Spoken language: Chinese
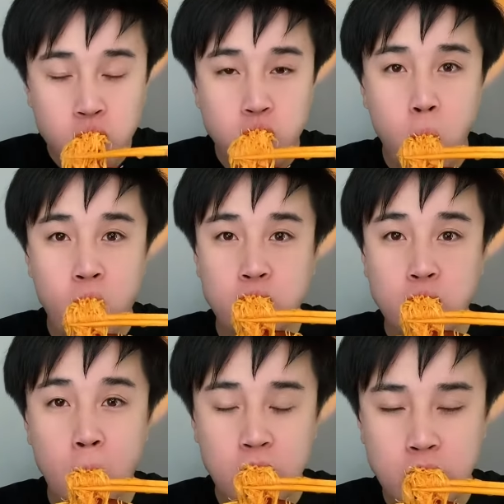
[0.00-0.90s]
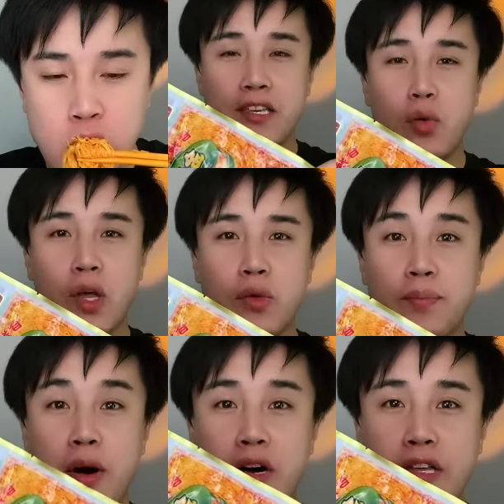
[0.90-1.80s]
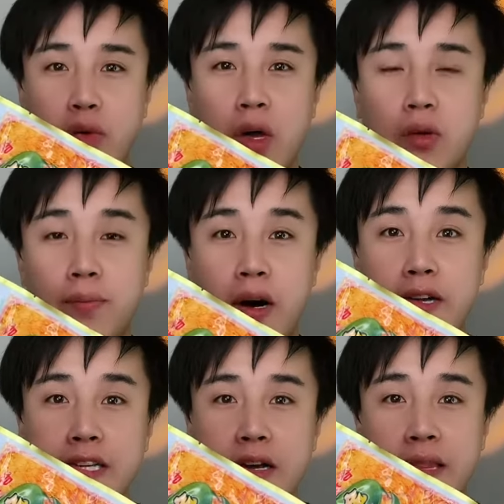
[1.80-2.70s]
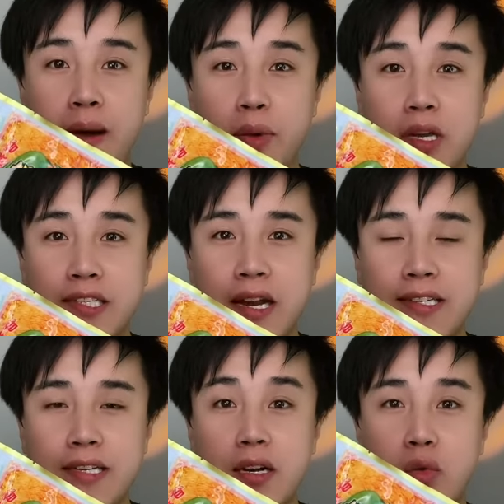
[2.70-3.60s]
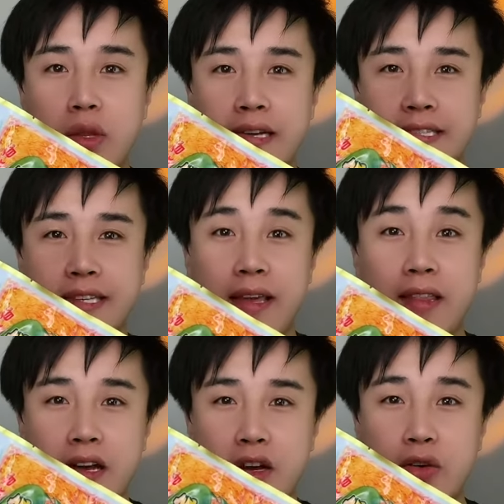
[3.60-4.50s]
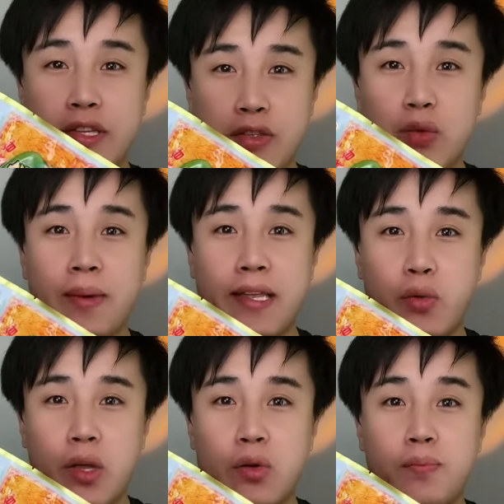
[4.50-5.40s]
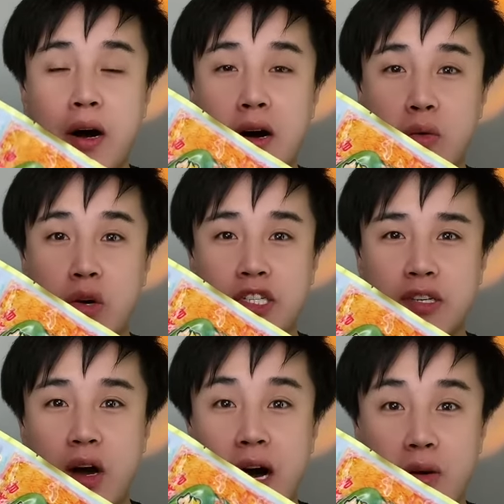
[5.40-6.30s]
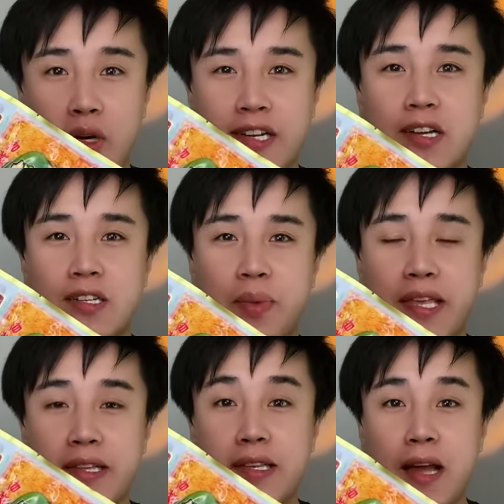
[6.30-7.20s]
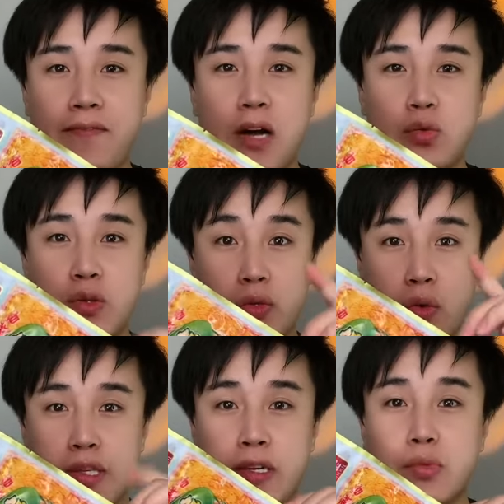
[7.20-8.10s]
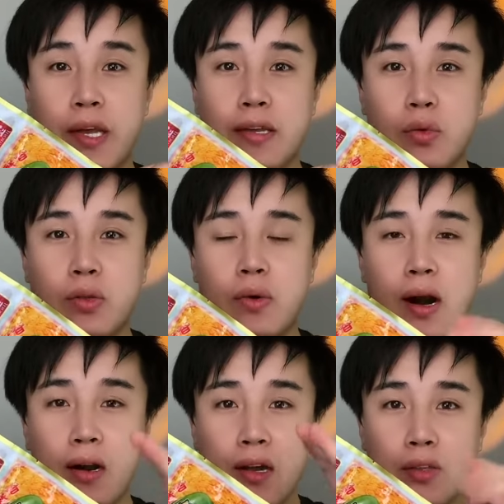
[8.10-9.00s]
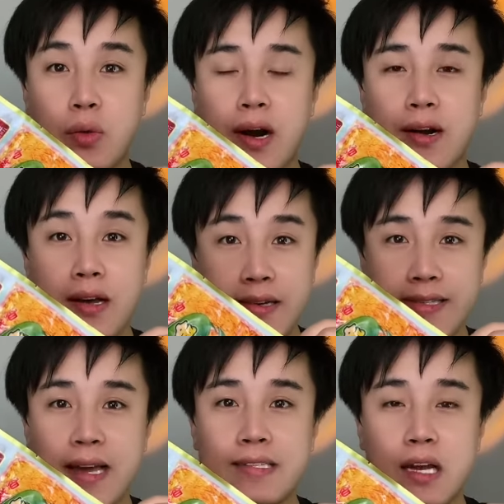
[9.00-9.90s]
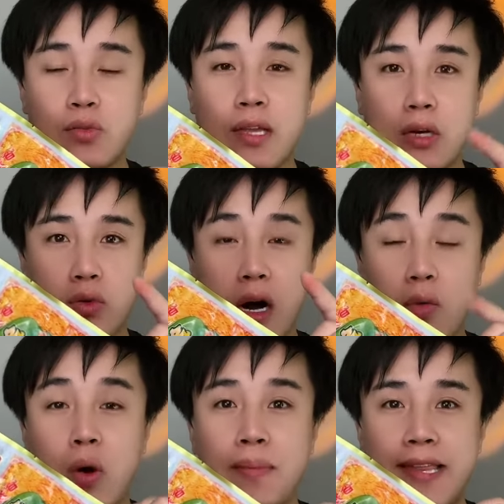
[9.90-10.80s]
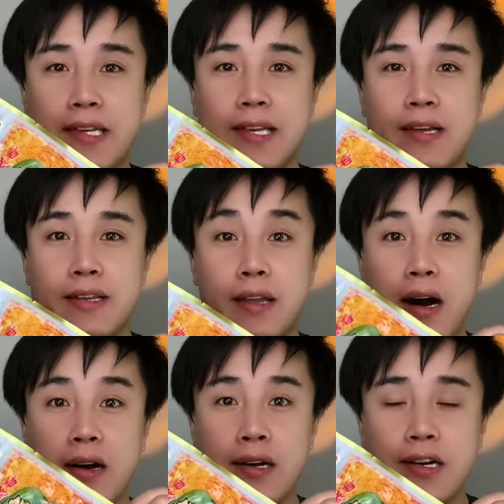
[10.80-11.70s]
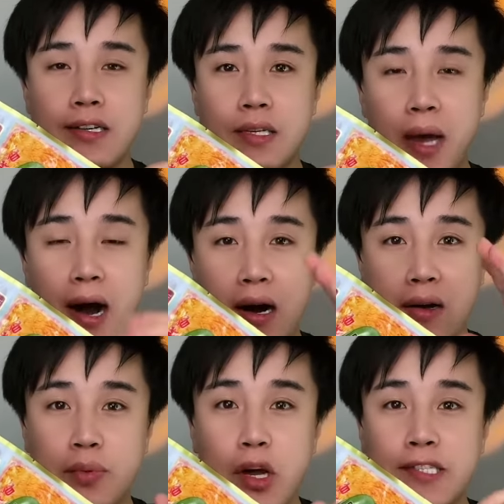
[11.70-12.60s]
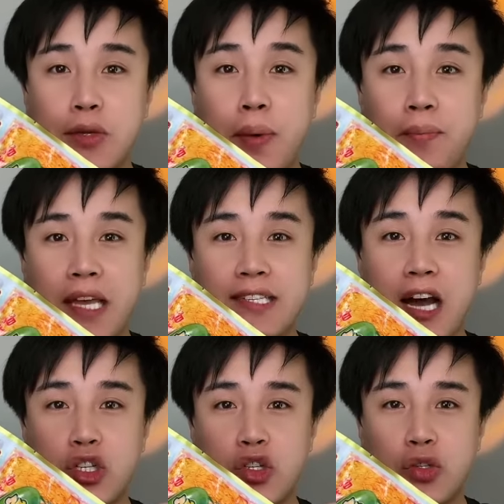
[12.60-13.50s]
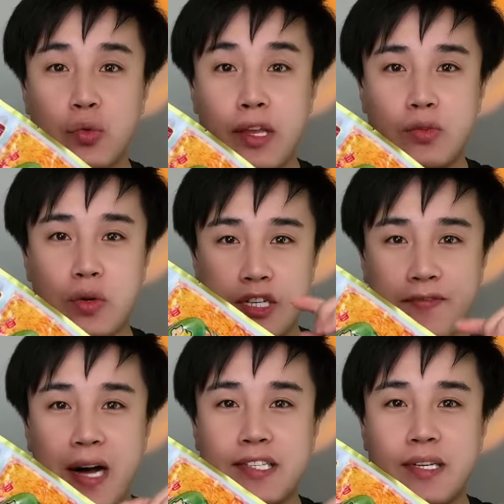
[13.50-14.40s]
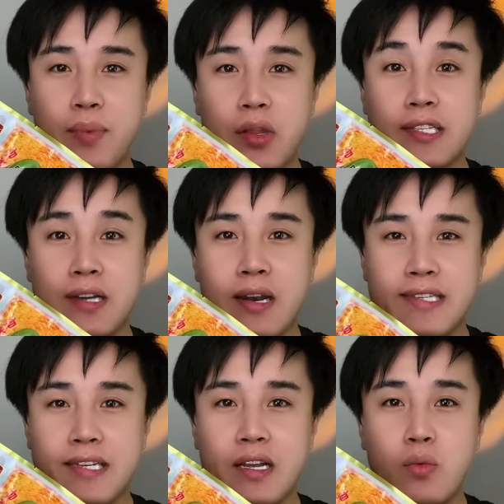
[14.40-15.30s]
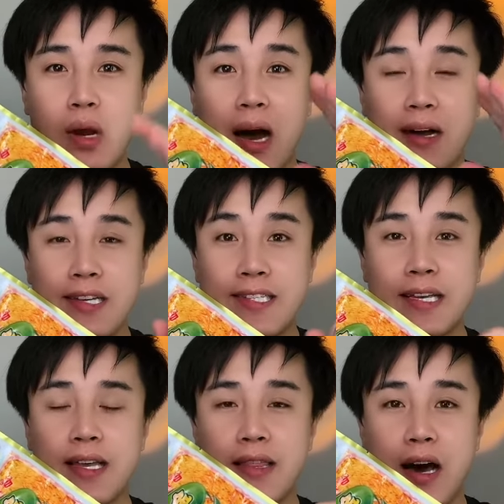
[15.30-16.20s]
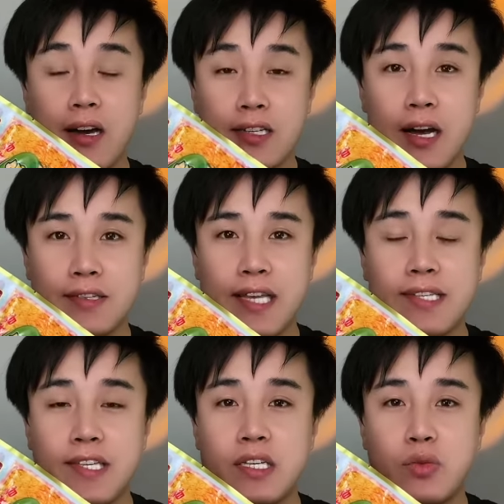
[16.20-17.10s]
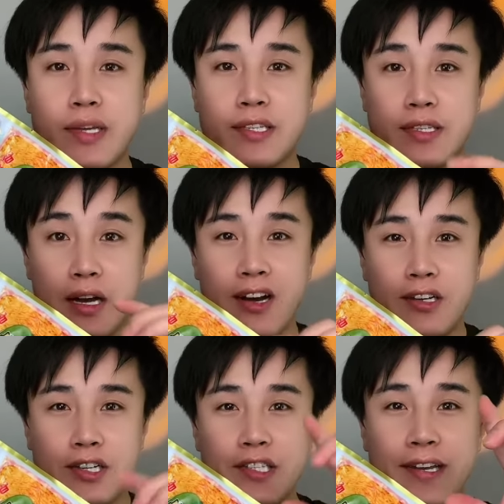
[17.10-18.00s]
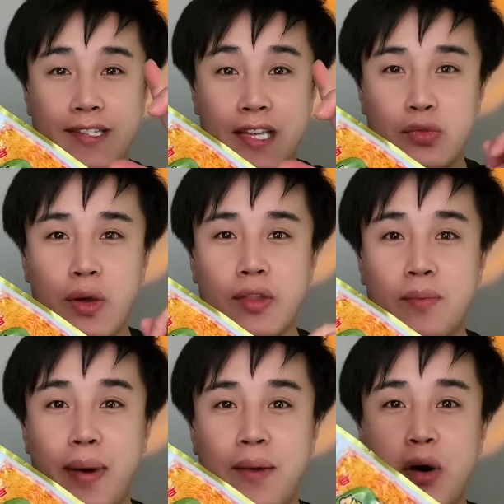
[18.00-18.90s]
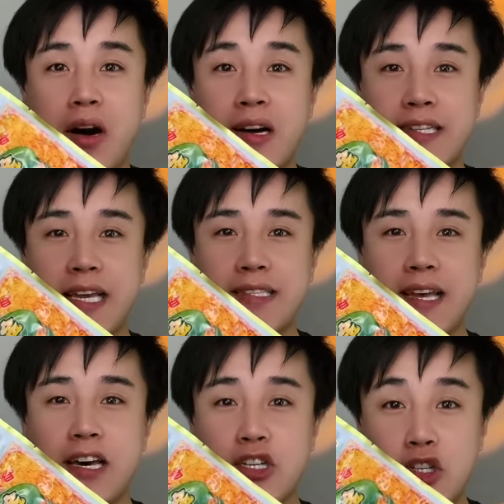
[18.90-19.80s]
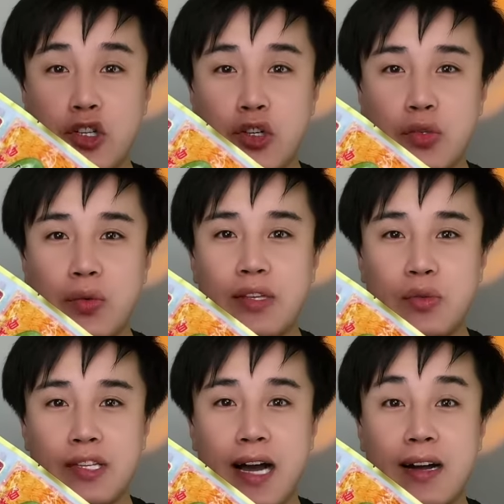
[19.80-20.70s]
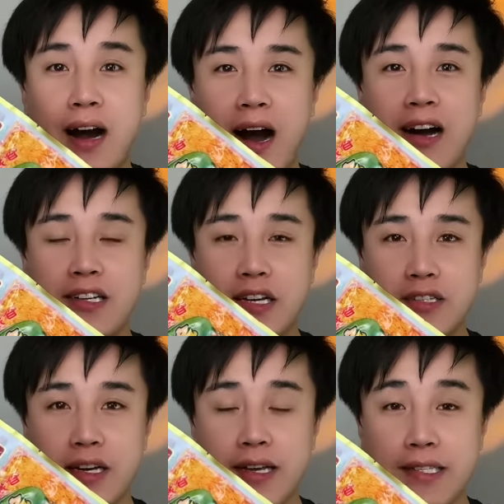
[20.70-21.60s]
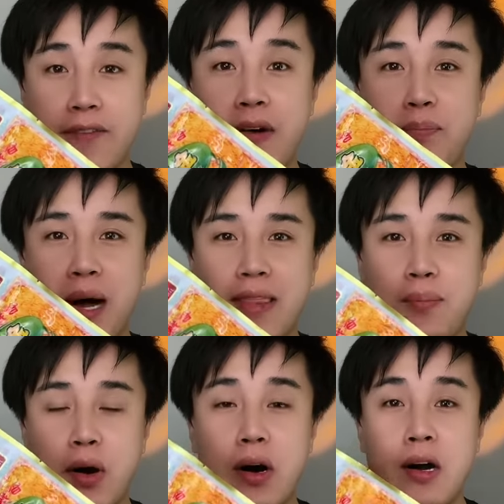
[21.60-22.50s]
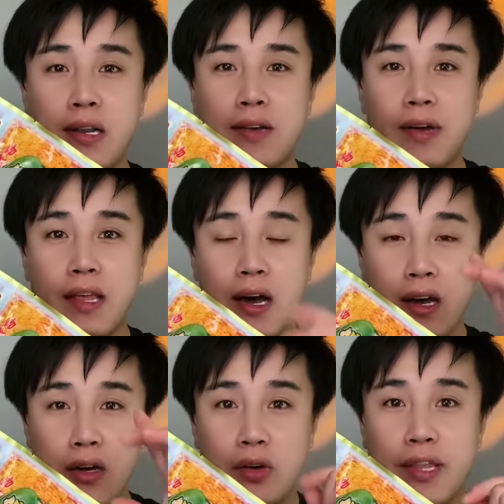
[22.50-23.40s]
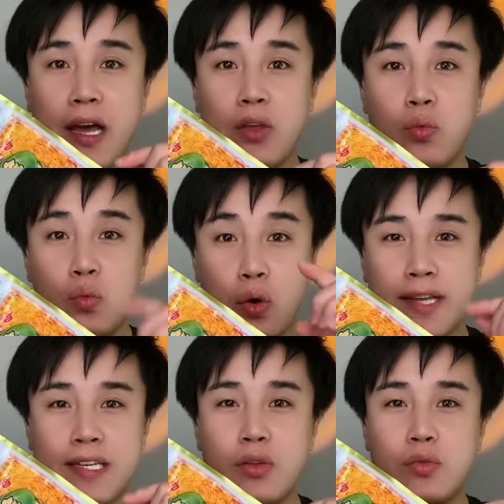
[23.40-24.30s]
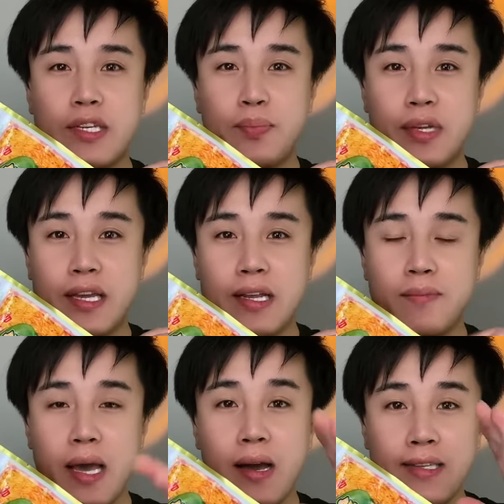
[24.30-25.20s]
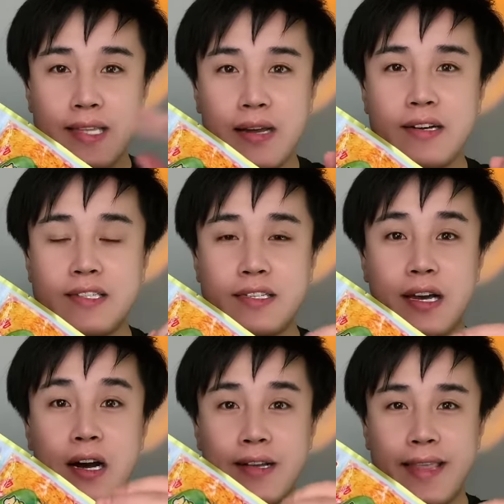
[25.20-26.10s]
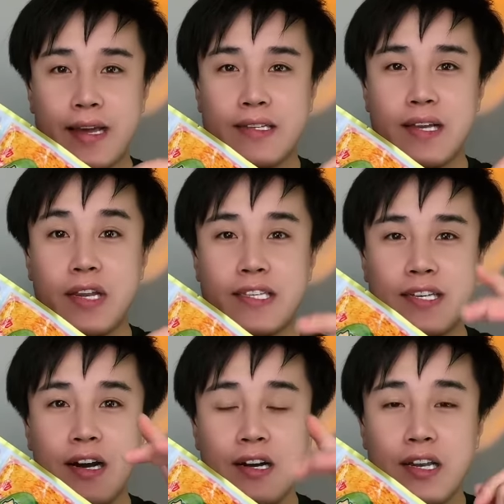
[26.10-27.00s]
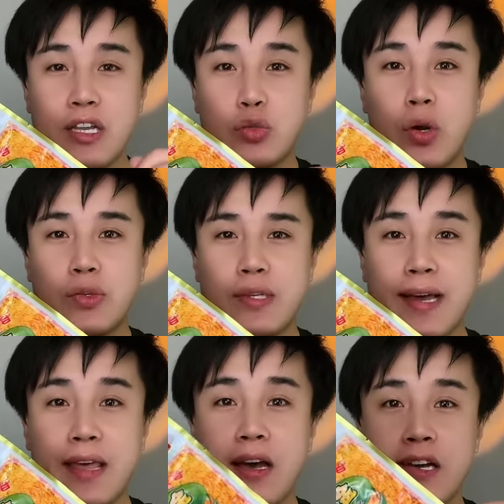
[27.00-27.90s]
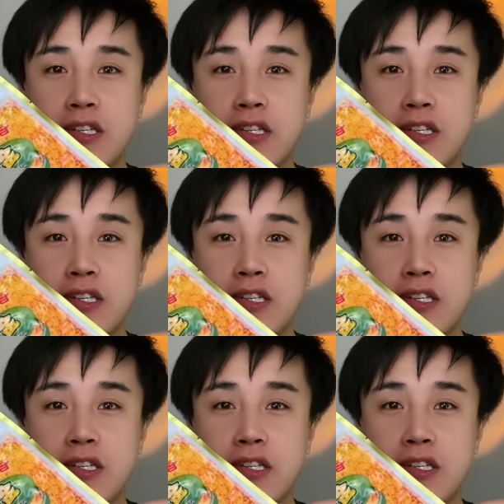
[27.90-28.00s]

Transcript: 嗯，一块多一包，一块多一包。这个大包的香奶金针菇呢，今天呢老季就卖一块多一包。我知道啊，我这个视频一旦发出，就会得罪很多同行。同行呢，你爱咋说咋说，我卖的心安理得。哥姐们啊，不要再去拍别家十九点九只发七包的香奶金针菇了。现在呢，厂家自己卷自己，直接给咱卷到了八包。现在呢是十九点九的价格啊，整整给咱发八大包。另外呢，老弟还有五块钱的佣金补贴给你们。咱哥姐姐点开下方链接领券去下单，